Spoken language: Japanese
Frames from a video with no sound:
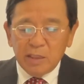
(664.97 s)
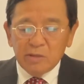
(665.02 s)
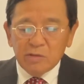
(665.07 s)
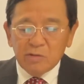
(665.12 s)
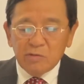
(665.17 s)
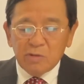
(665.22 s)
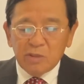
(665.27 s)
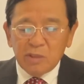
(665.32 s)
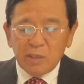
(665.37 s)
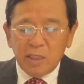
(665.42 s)

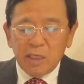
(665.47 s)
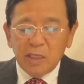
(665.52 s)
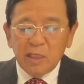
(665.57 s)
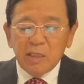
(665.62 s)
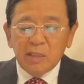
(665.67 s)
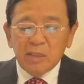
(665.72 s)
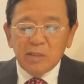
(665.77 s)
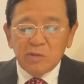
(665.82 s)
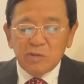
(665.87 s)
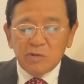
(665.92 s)
そして
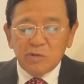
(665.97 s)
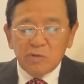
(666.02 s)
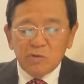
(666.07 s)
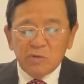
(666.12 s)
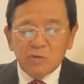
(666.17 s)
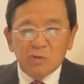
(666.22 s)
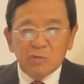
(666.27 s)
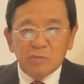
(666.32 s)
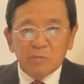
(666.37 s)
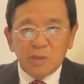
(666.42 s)
事業
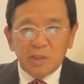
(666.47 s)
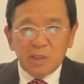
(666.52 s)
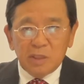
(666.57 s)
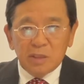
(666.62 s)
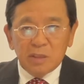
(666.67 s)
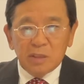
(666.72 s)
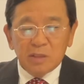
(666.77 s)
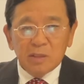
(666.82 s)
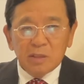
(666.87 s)
を見